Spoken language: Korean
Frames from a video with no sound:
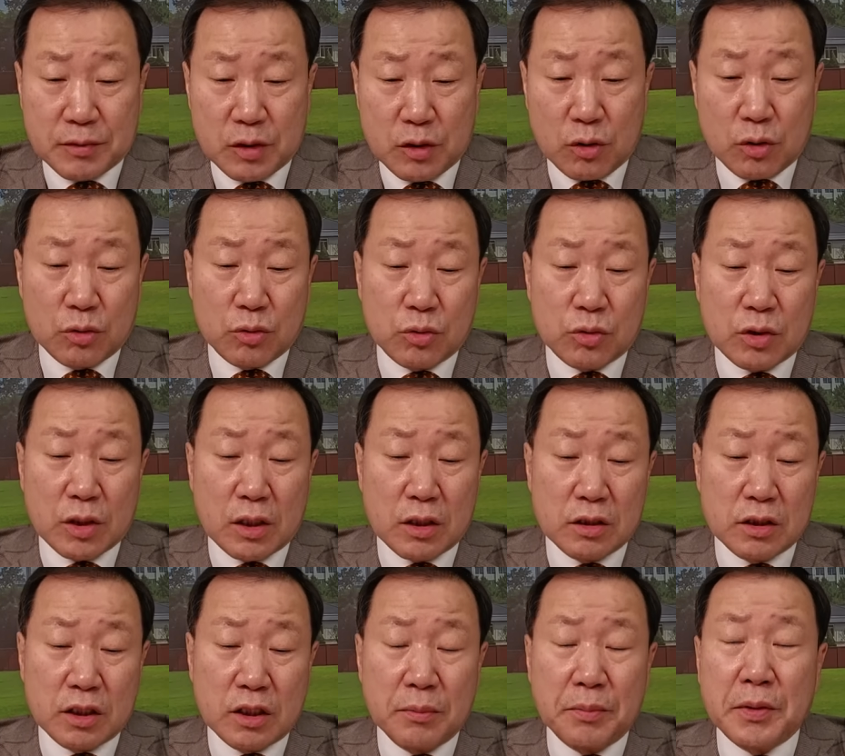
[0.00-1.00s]
여론조사를
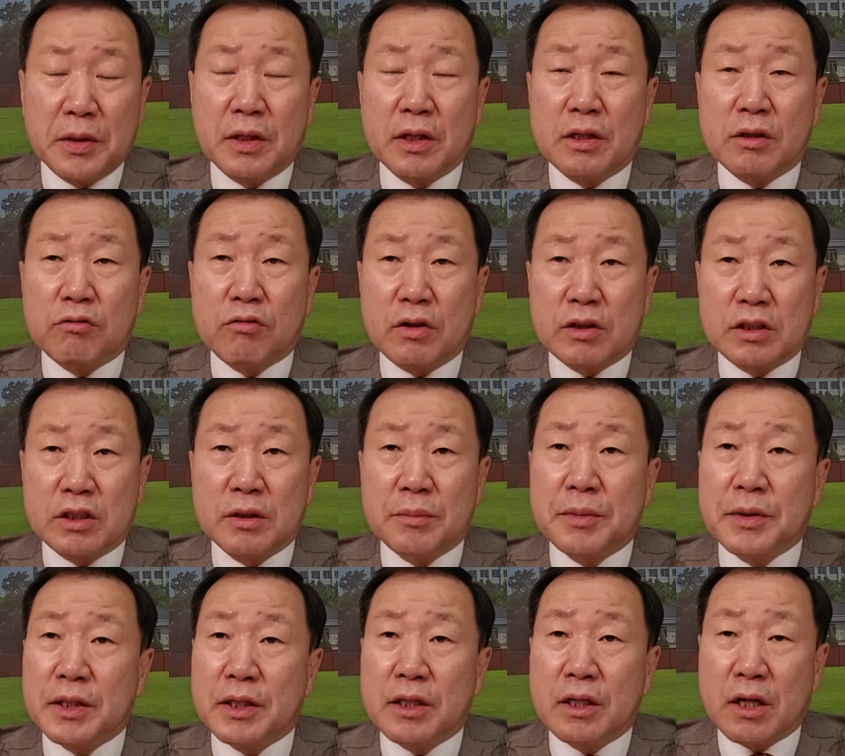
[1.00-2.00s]
11일과
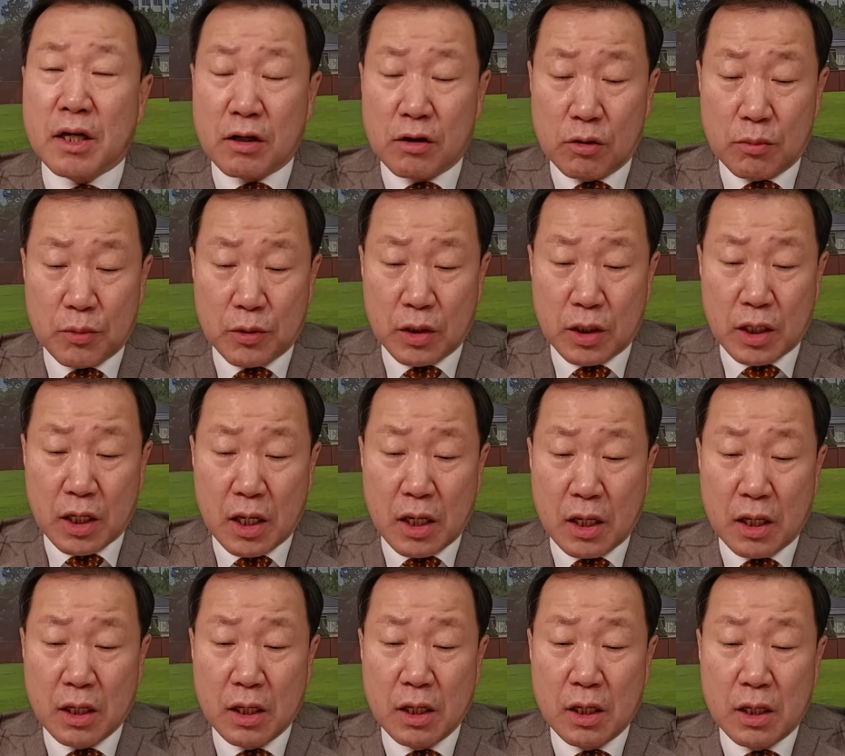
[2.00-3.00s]
12일 한 걸
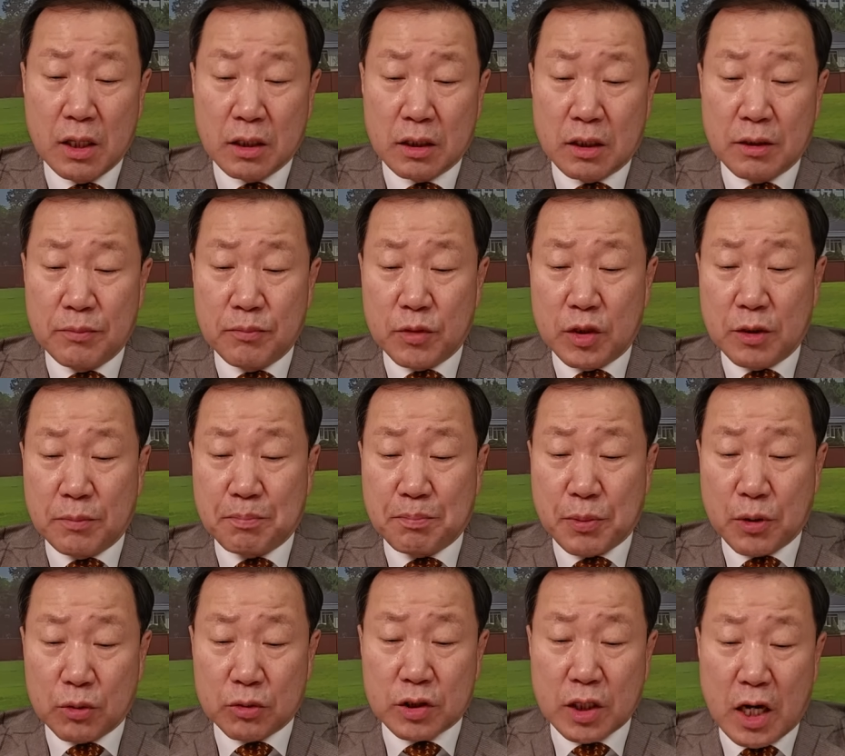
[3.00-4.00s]
보니까
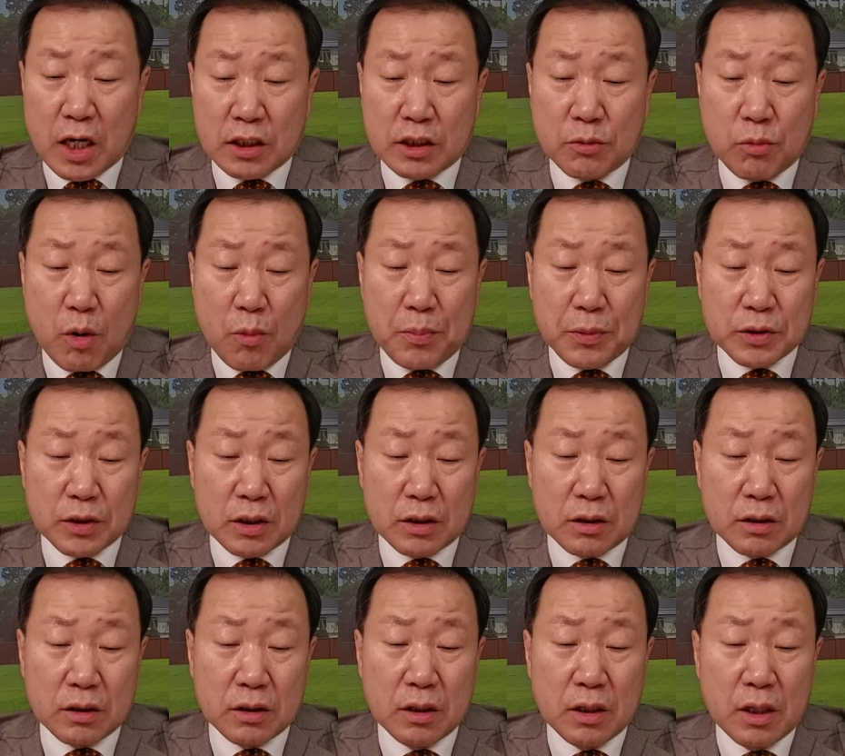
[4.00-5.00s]
김기표
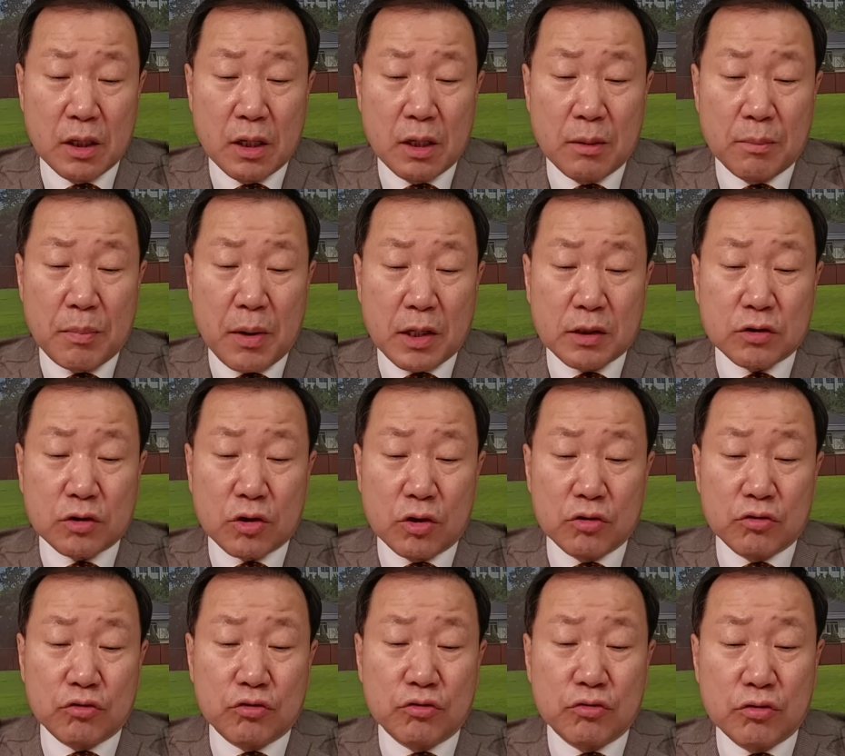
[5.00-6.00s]
45%,
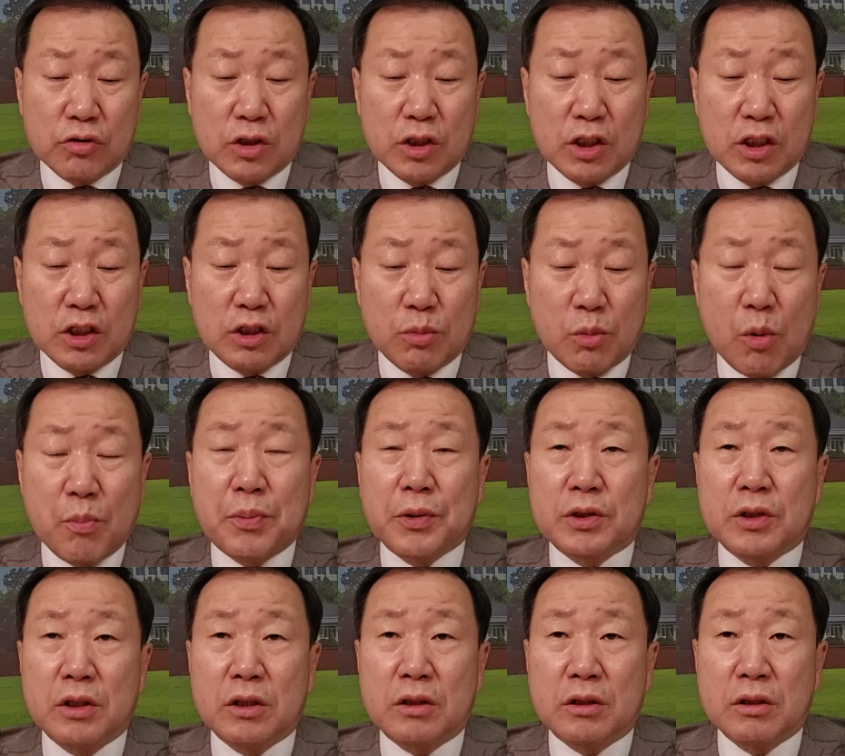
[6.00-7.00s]
박성중
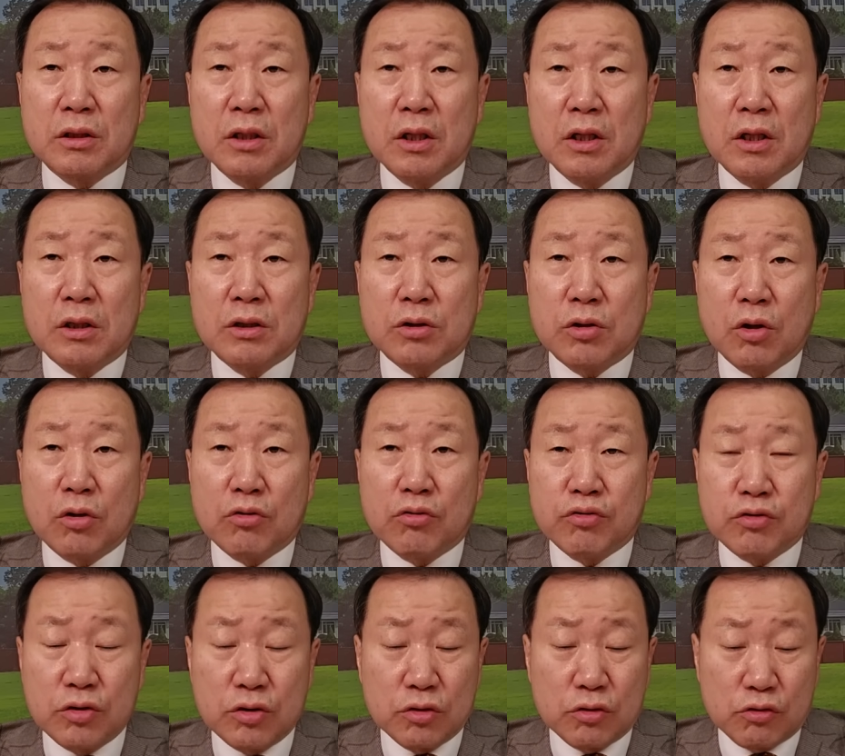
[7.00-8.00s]
25%,
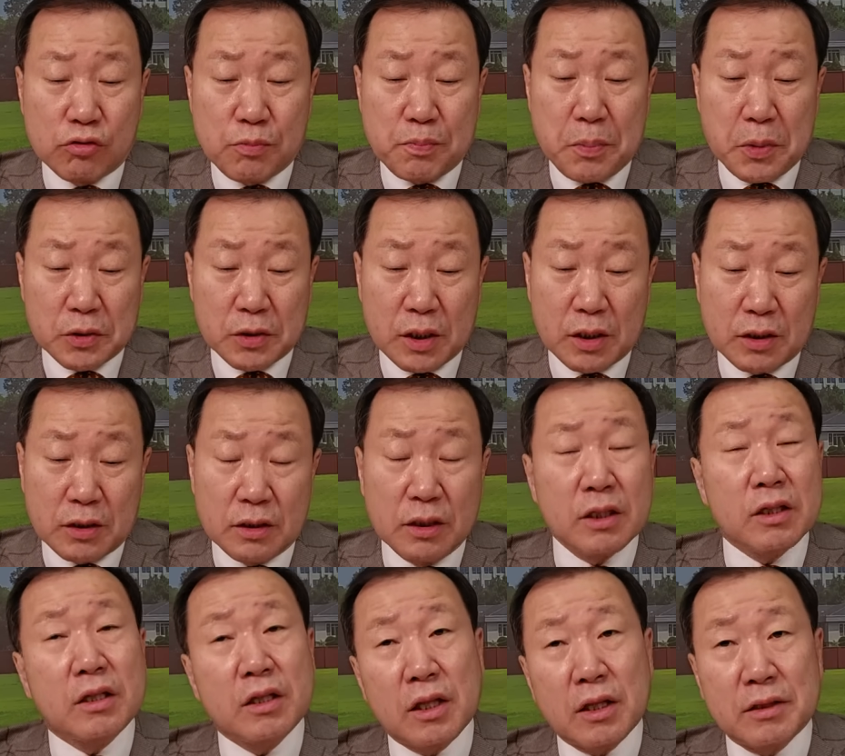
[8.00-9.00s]
설훈 9%
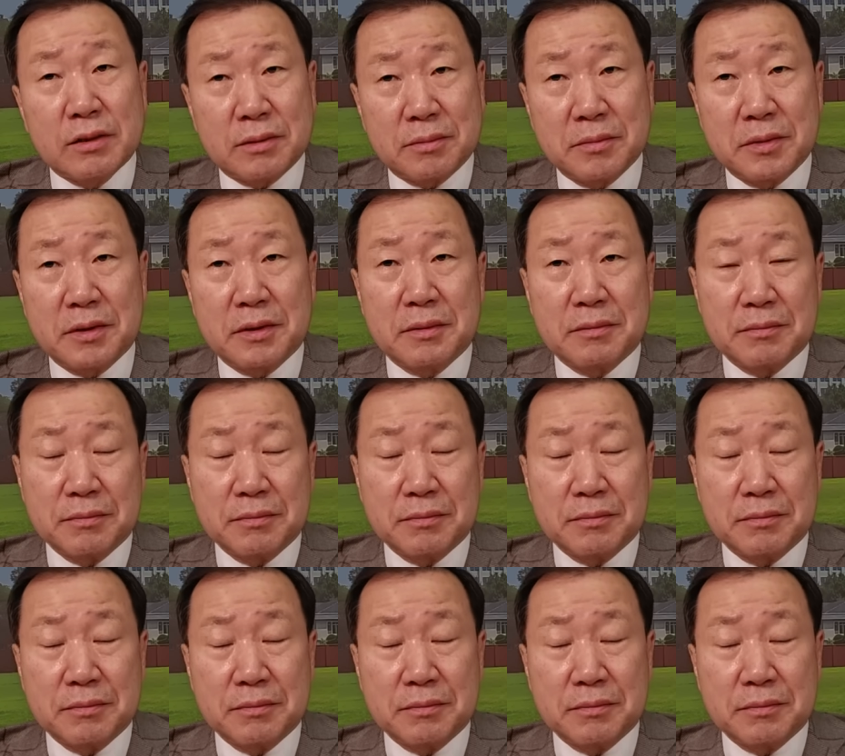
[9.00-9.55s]
이렇게 돼 있습니다.